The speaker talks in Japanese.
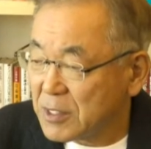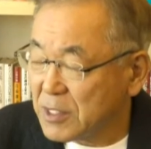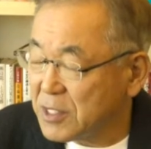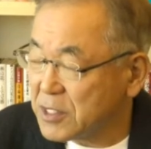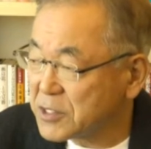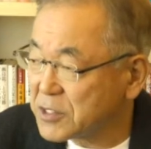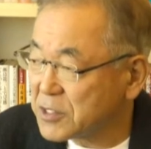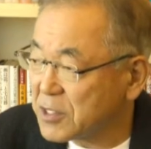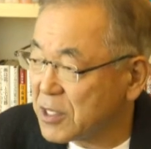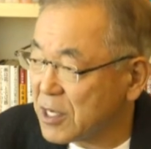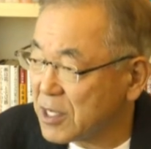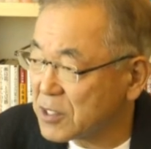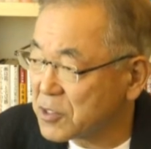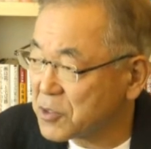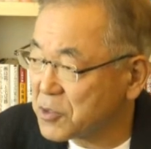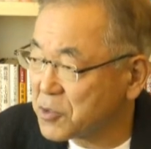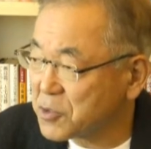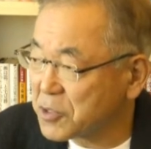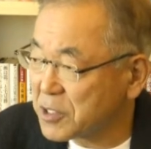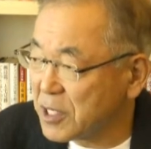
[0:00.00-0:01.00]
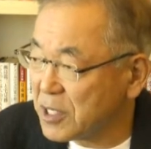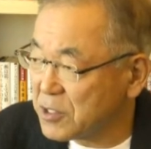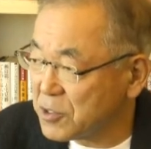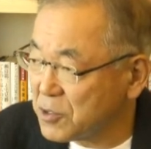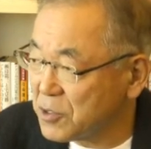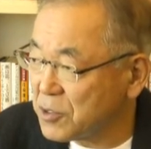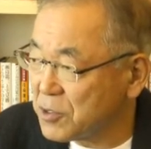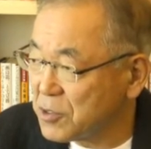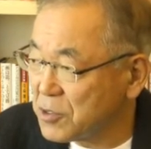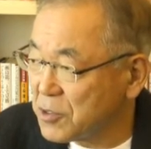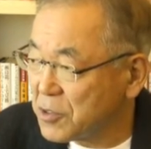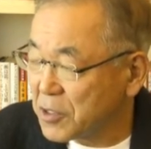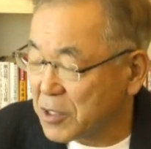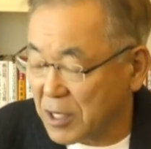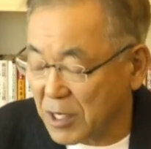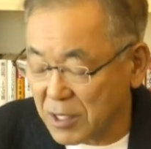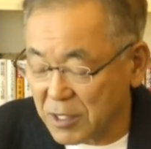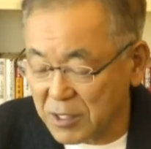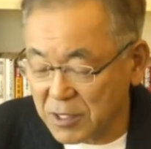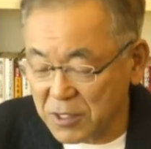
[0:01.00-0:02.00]
いつ半導体の
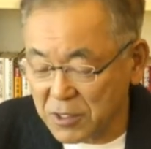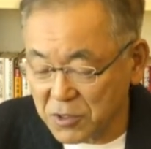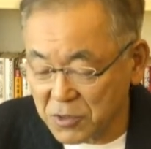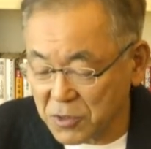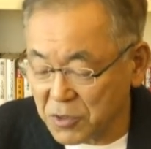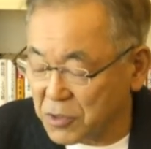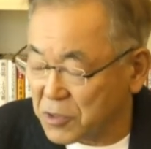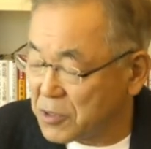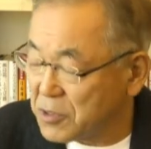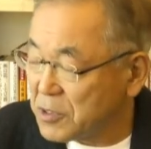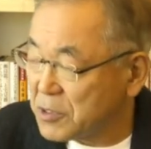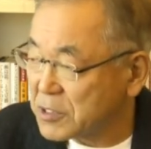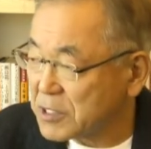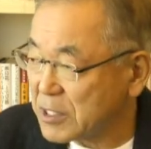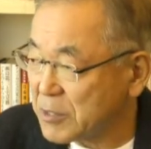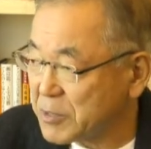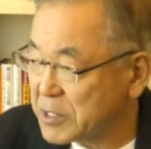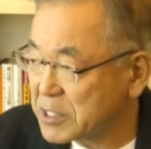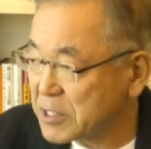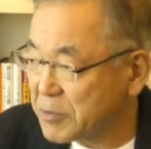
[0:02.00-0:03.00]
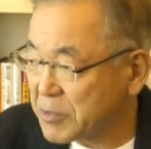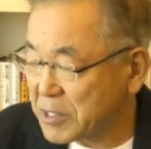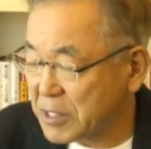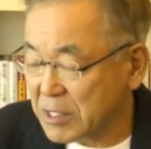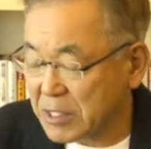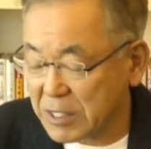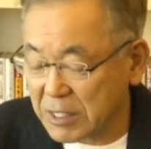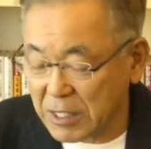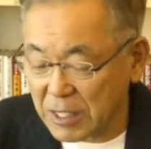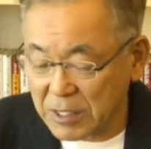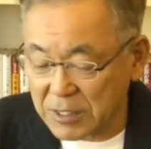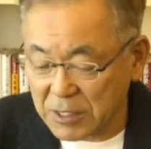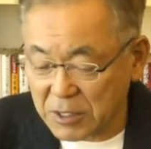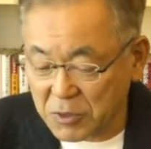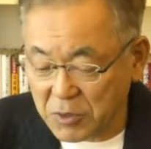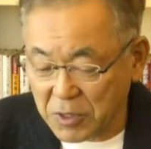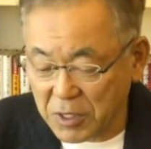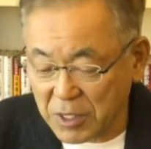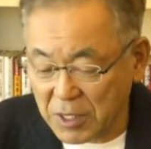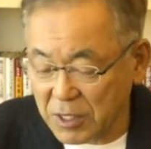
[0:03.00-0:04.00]
関連のさまざまな機械だ
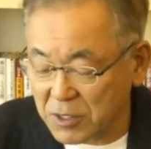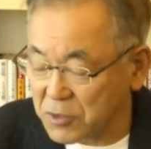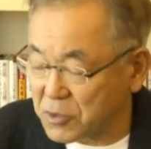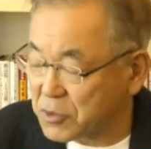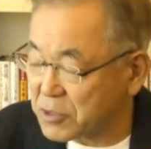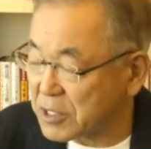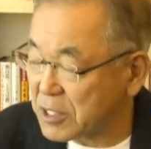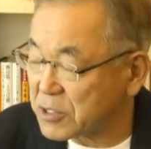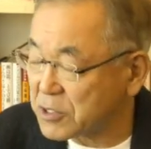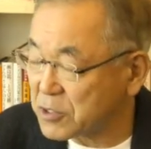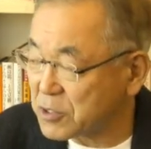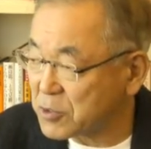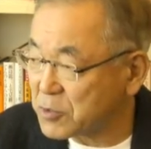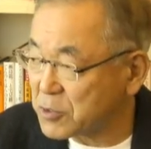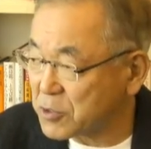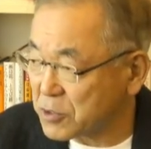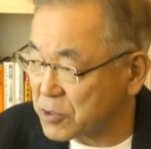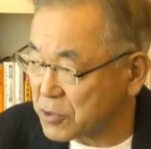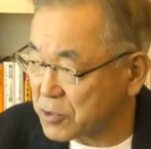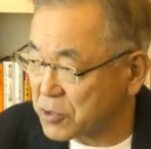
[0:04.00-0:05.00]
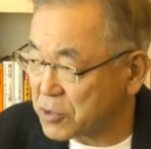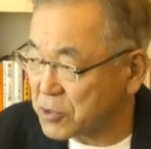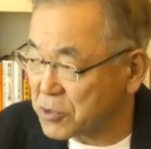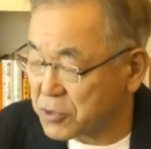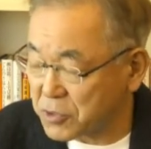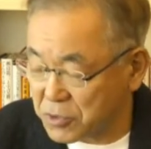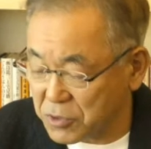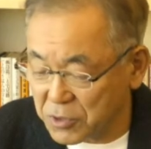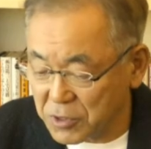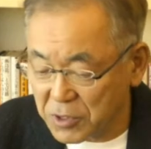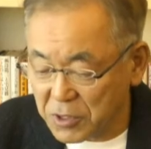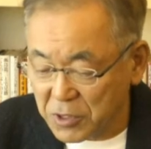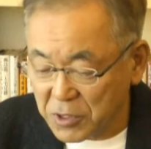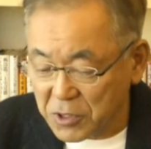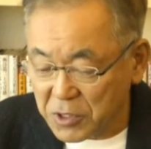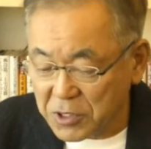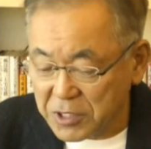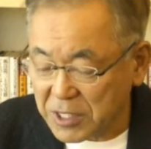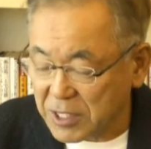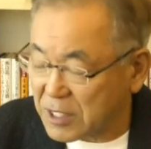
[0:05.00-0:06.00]
とか半導体そのものの供給
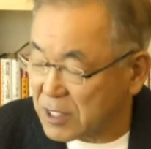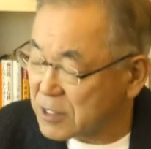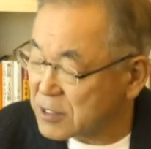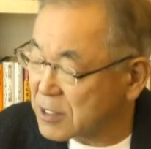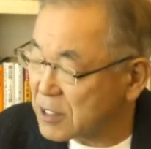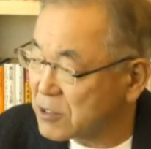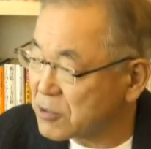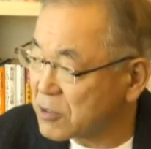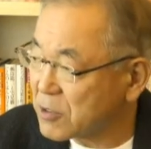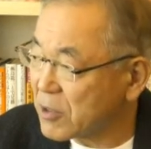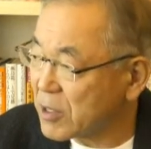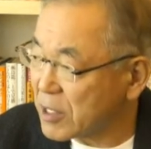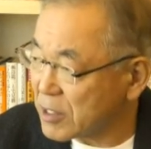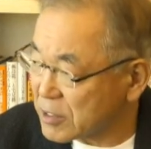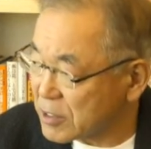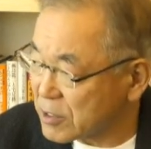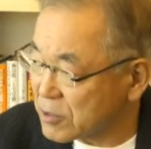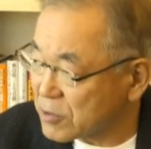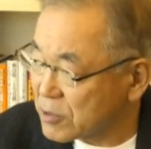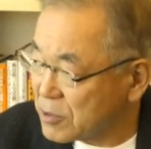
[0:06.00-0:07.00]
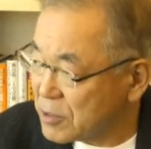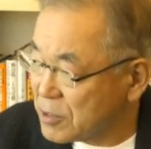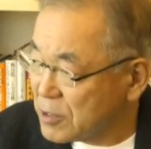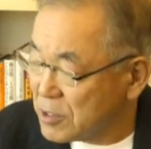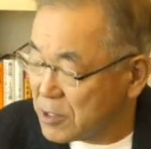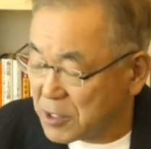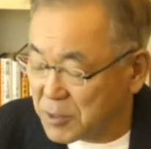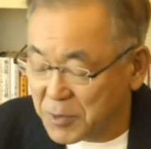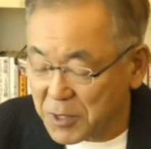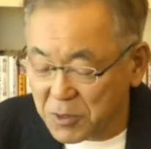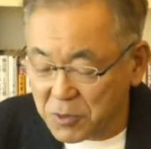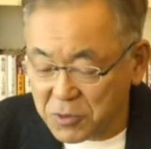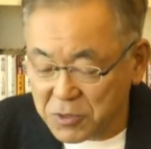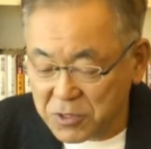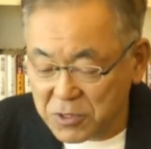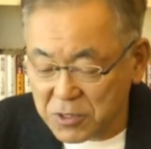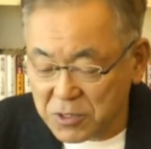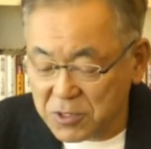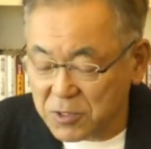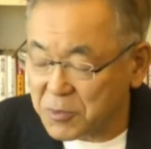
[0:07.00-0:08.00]
遮断されるか分かんないと、今のう
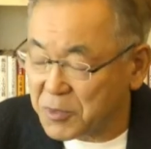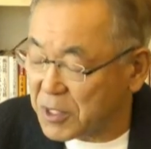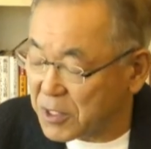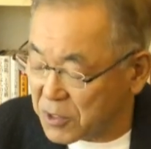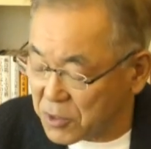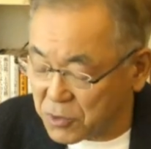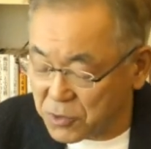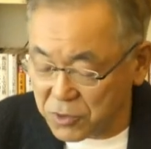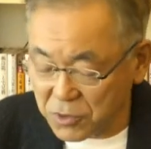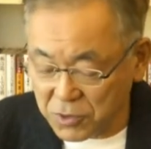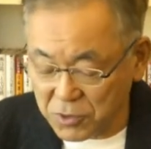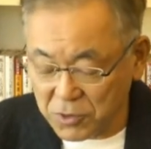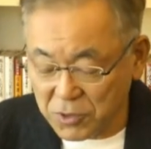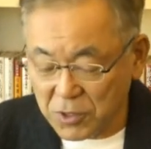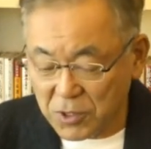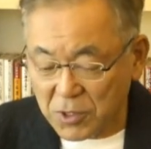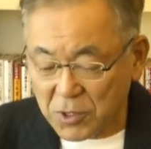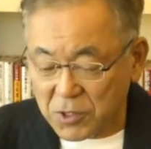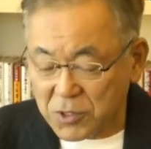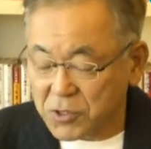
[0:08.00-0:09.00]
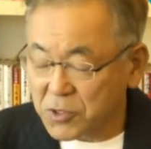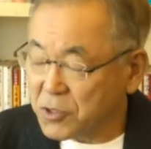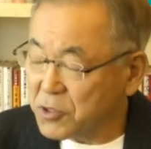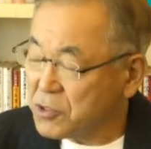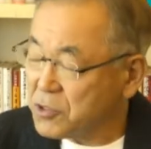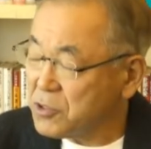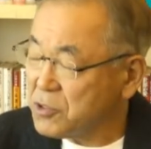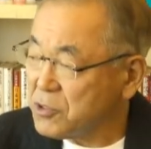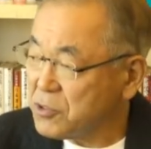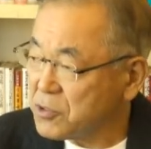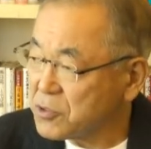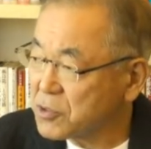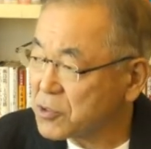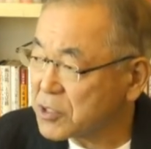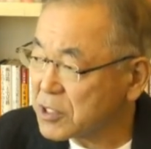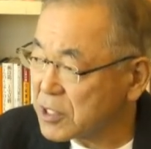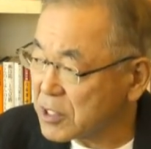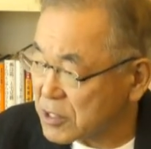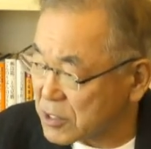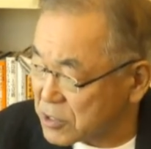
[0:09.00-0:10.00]
ちに積み上げようという、そういう動
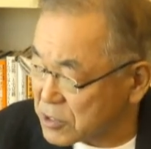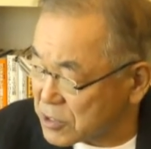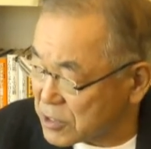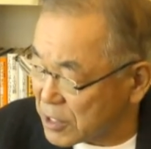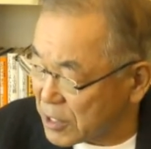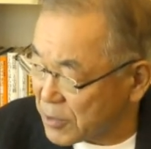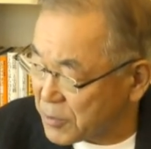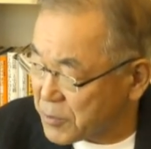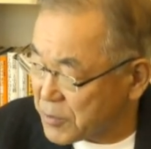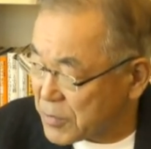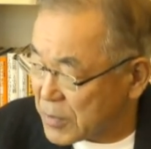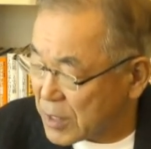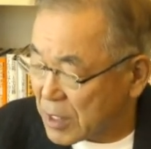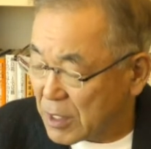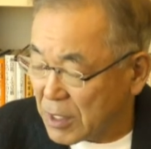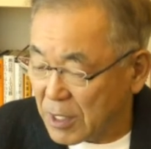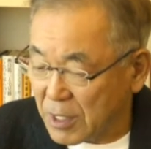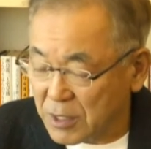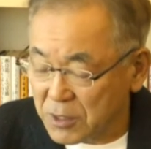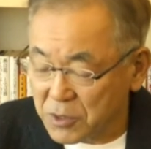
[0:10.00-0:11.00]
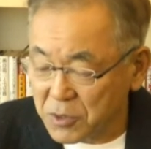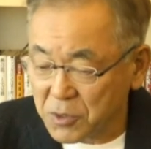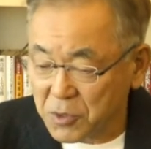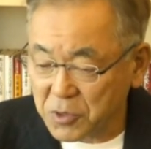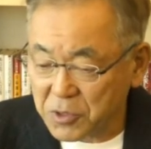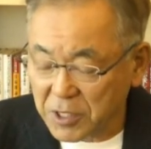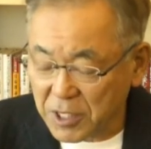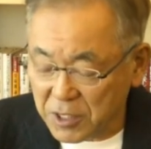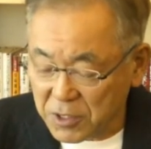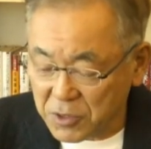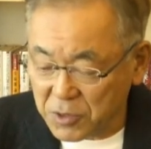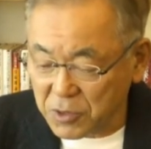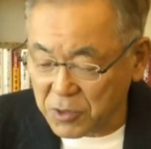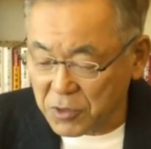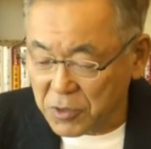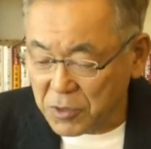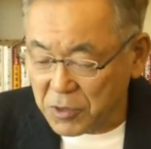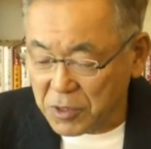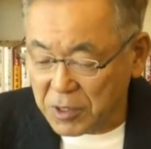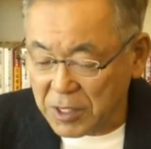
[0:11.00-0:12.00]
きがですね、半導体
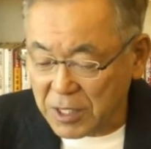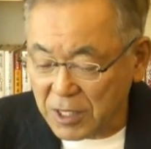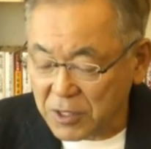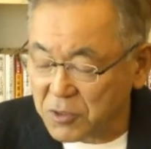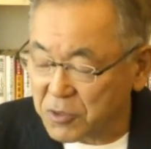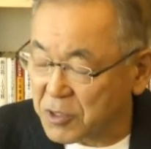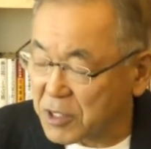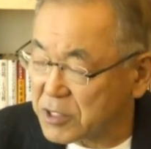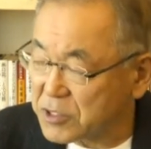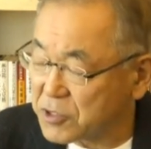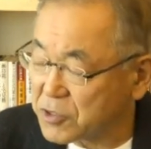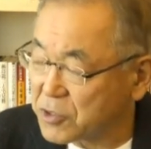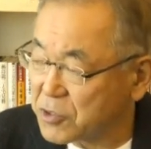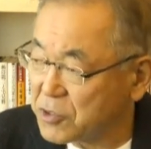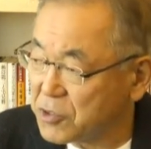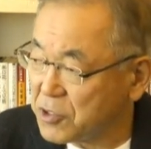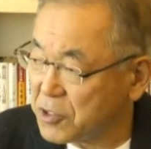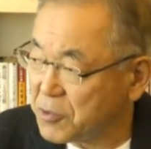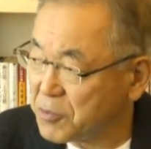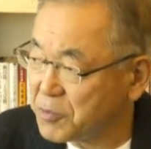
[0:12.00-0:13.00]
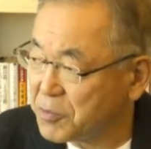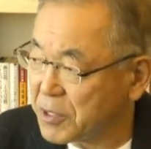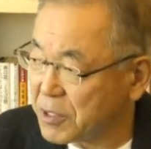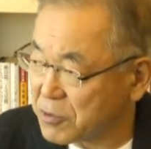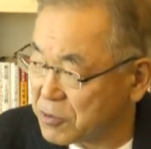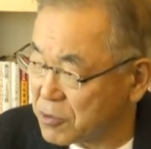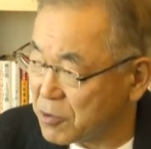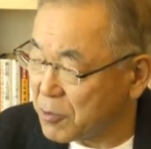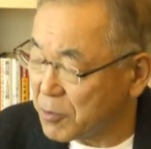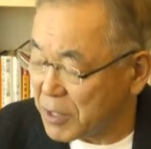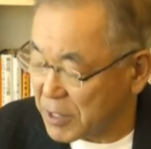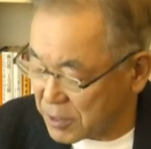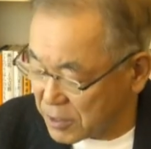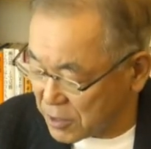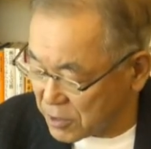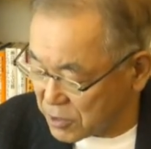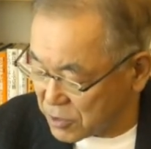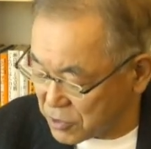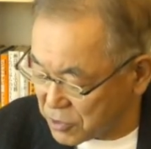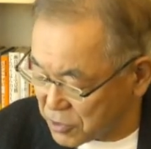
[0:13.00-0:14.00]
の過度な需給逼迫を
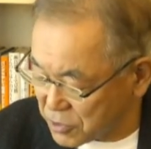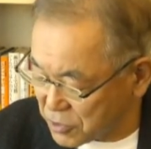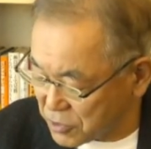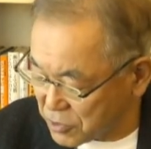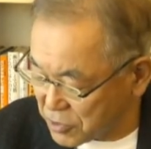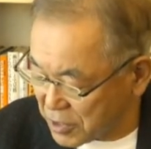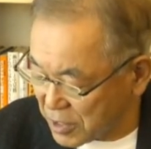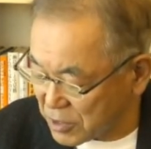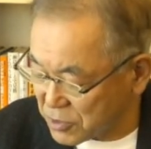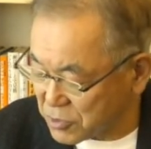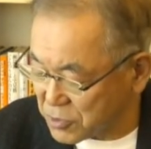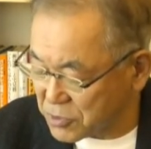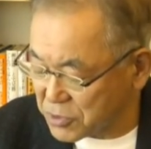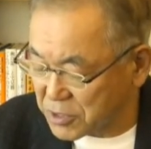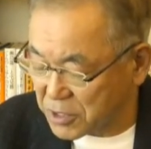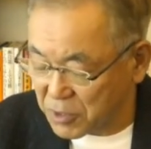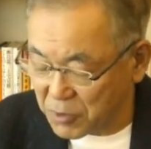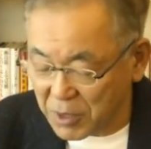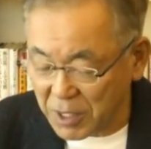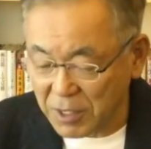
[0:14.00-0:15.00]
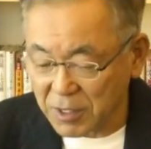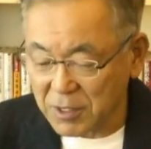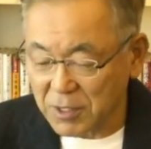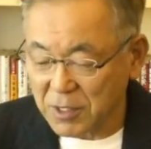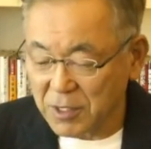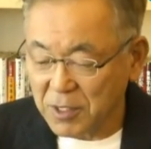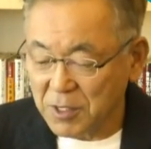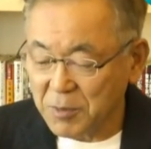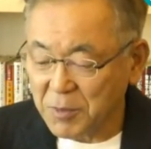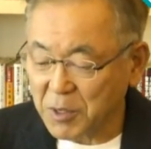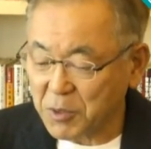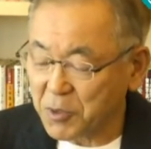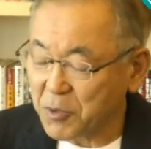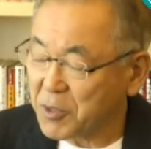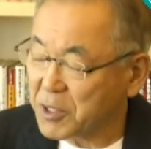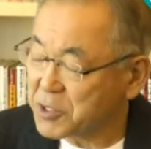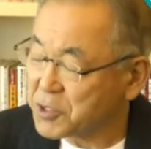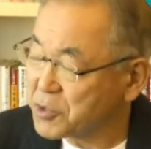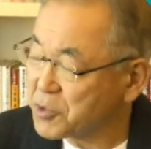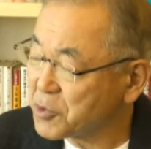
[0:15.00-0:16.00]
招いているという可能性は、これ
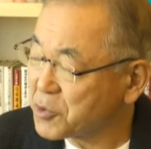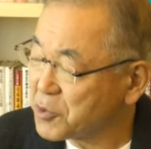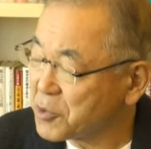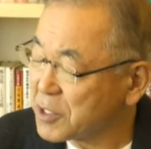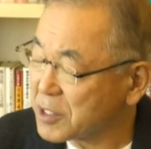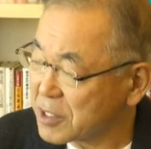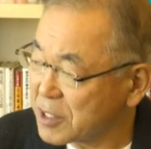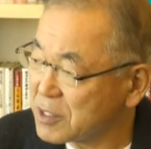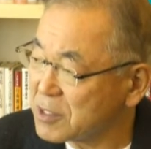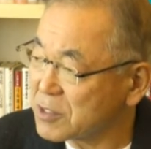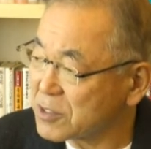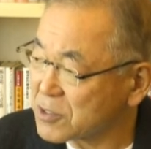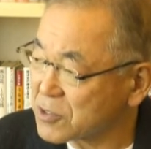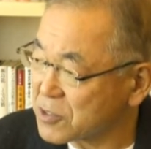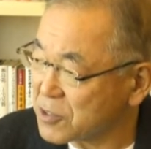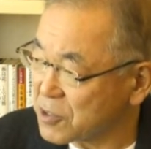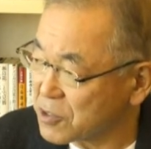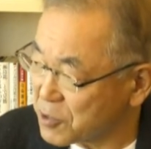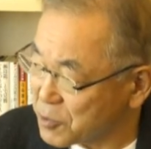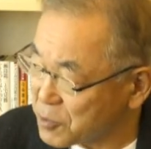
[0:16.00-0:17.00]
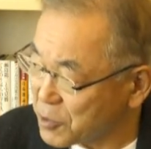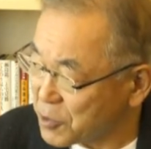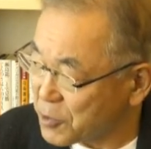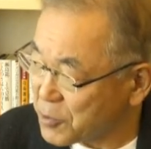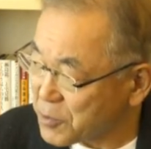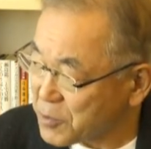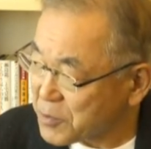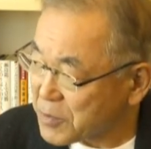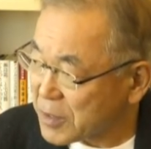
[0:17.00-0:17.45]
は証拠がないんですけれども、